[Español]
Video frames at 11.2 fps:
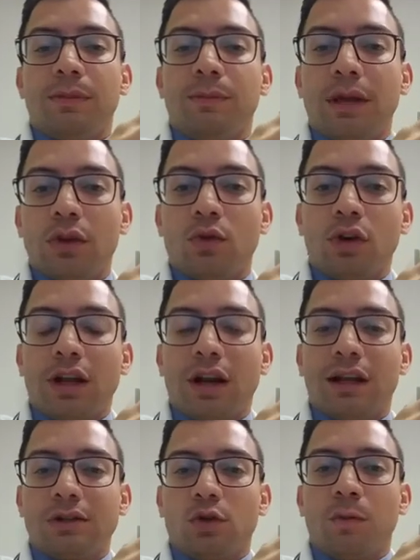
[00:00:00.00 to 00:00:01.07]
viendo qué
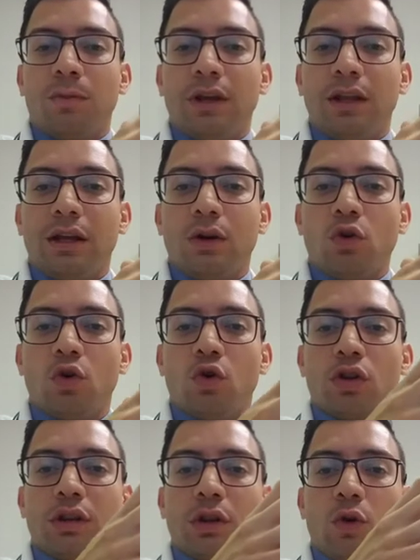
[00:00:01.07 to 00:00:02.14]
requisitos piden, los,
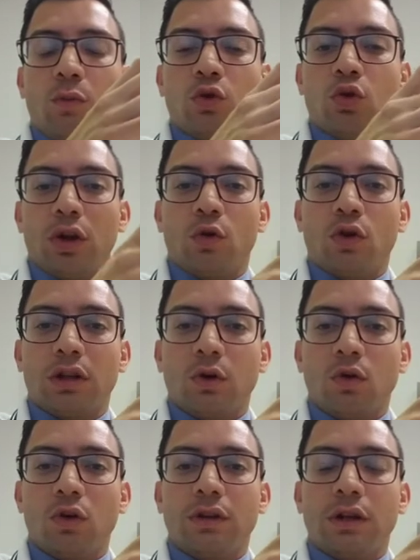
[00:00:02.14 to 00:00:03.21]
puntos de corte
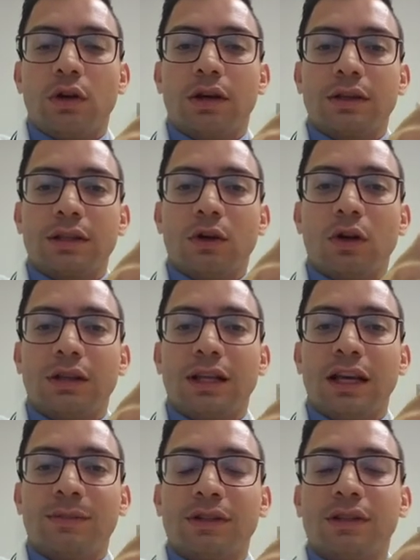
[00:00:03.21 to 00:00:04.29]
con los, de, los,
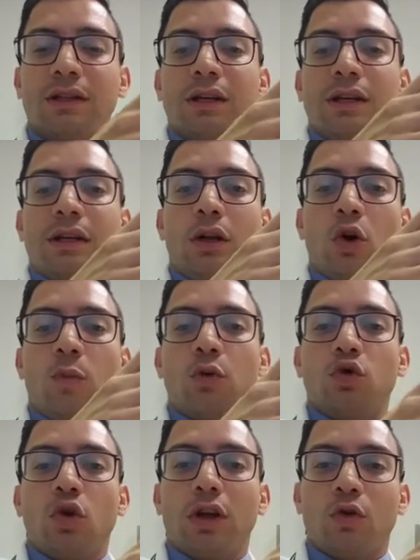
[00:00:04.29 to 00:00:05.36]
steps, los
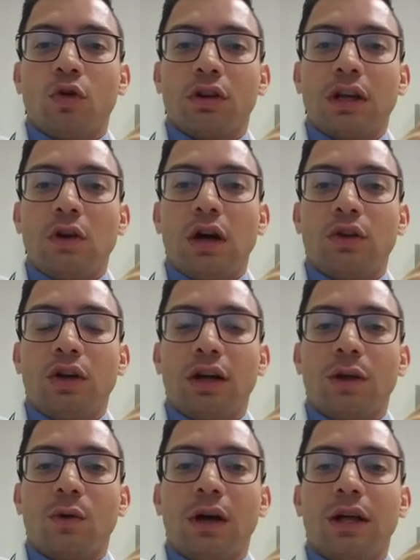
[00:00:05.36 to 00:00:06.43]
puntos de corte de los años de
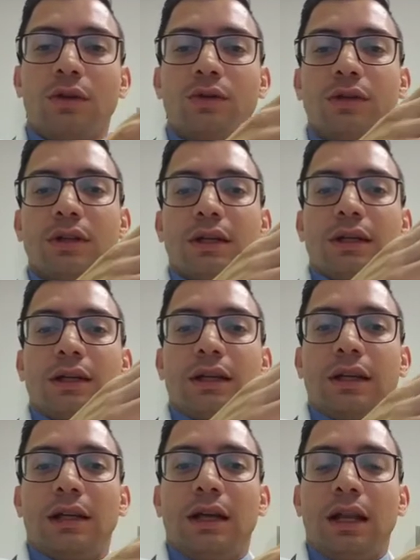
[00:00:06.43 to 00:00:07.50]
graduado,
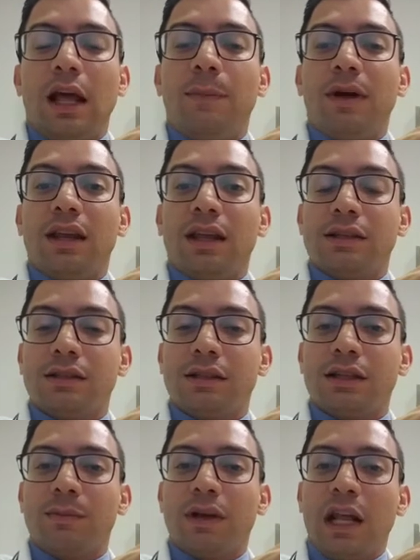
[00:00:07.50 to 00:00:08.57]
eh, la
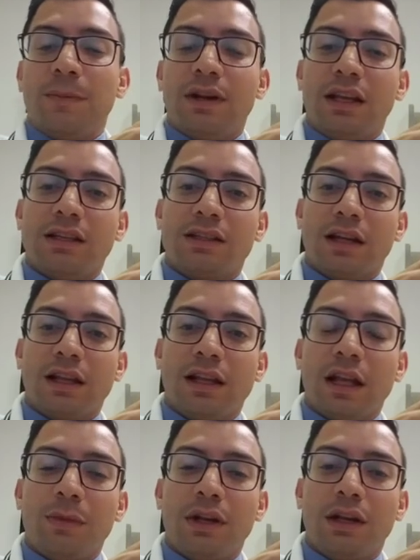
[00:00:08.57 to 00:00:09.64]
experiencia, si piden experiencia
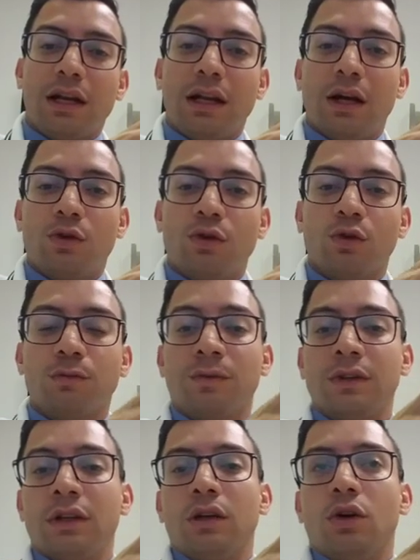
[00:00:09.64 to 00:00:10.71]
clínica americana o no
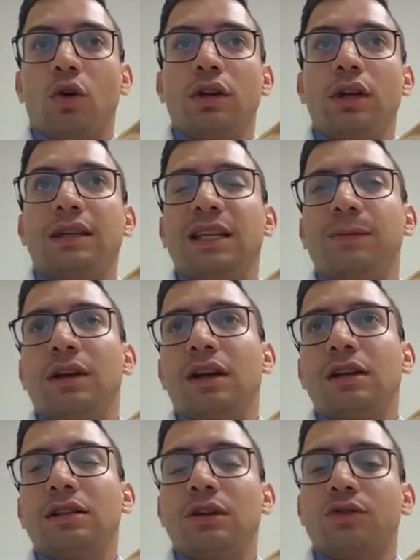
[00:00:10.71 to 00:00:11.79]
y si piden
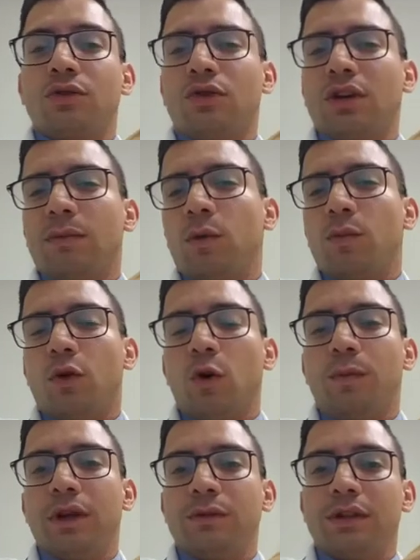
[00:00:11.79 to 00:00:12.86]
research o no, que muy
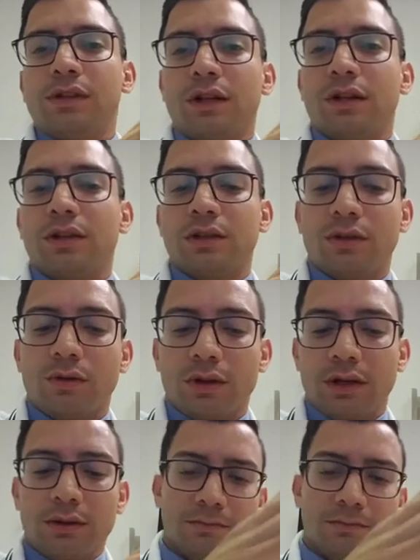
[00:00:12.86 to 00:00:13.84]
pocos piden research, ¿ok?